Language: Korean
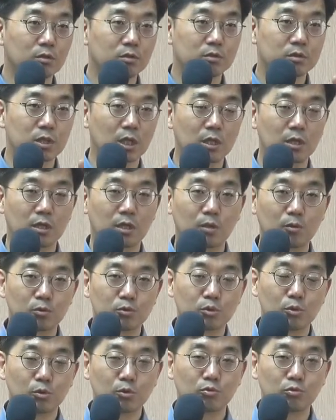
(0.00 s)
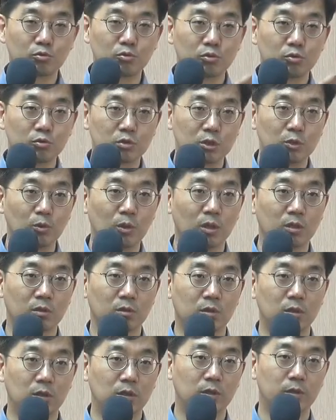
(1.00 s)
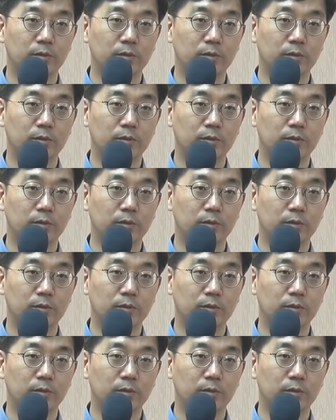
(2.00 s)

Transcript: 찬양하고 설교 듣고 기도하는 거예요.